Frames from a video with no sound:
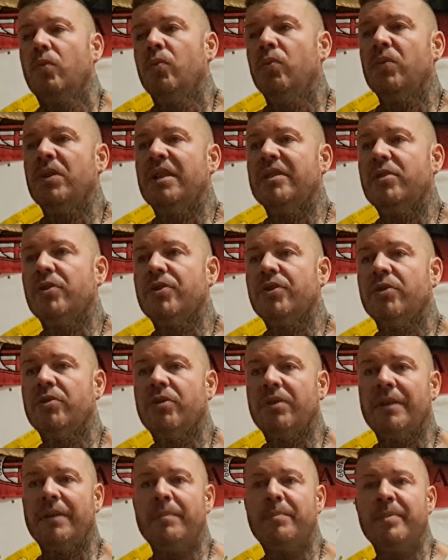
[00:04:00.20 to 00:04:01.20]
un altro
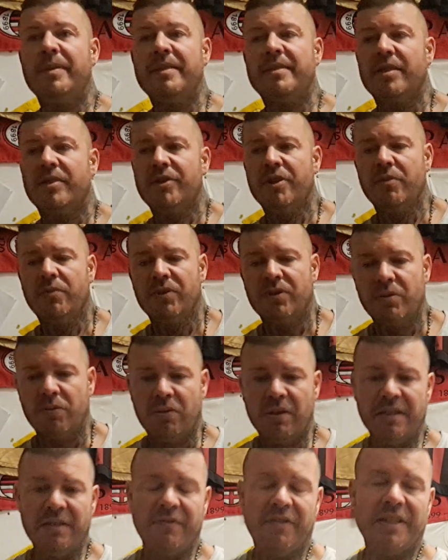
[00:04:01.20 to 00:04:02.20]
centrocampista c'è questo
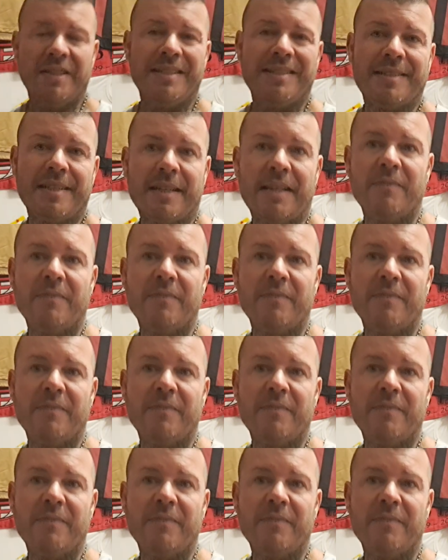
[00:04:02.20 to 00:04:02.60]
qua di Valencia